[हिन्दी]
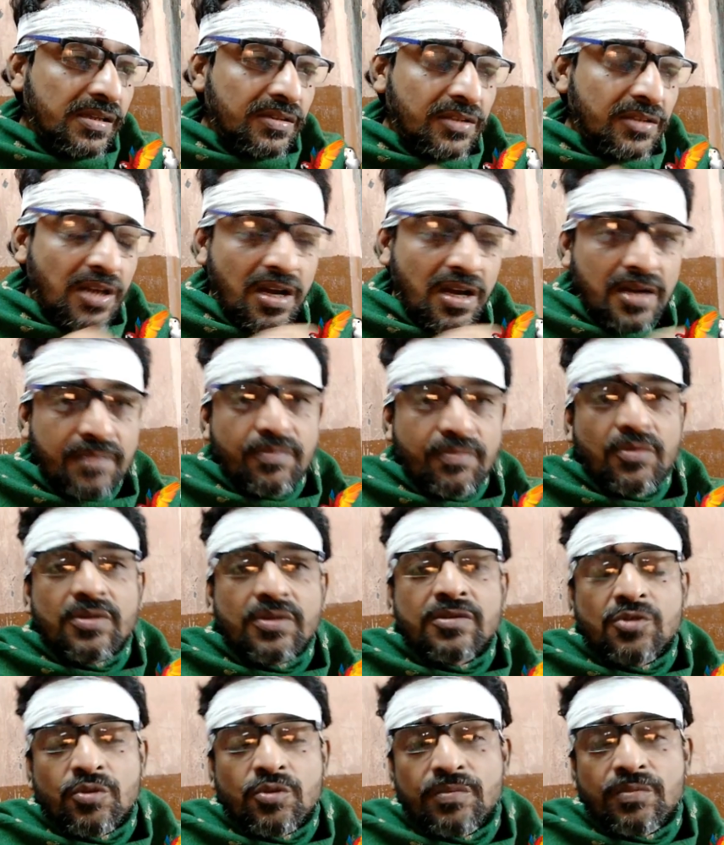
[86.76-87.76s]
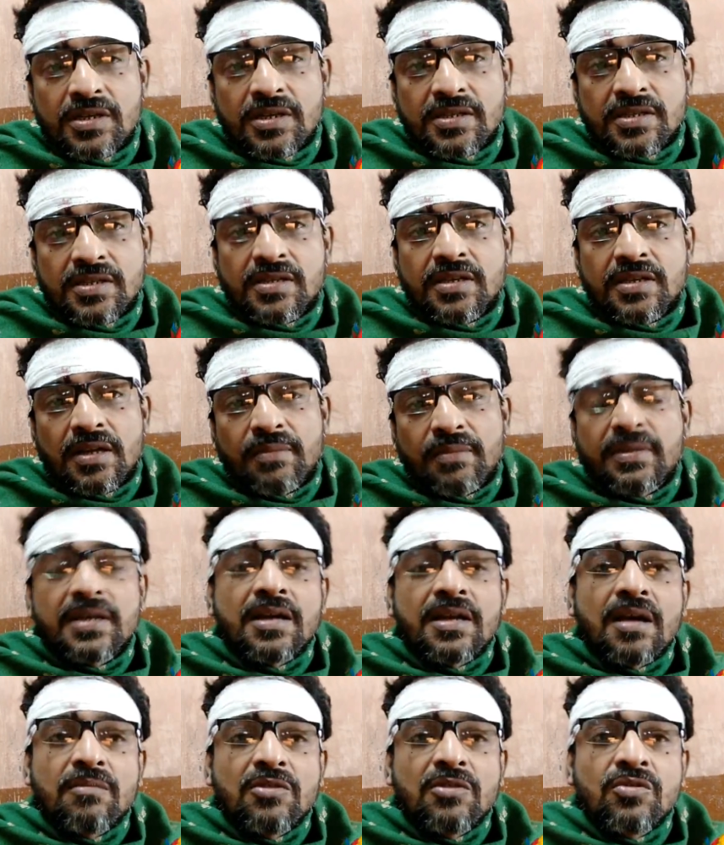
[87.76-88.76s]
थर्ड पॉइंट जो मेडिसिन का मैं
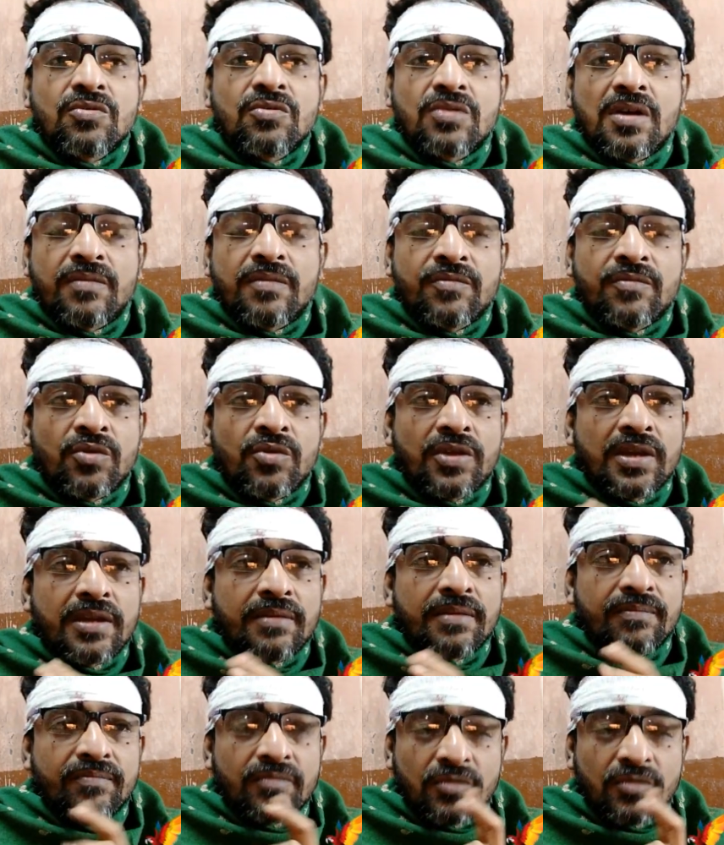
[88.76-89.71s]
नाम लूँगा वो है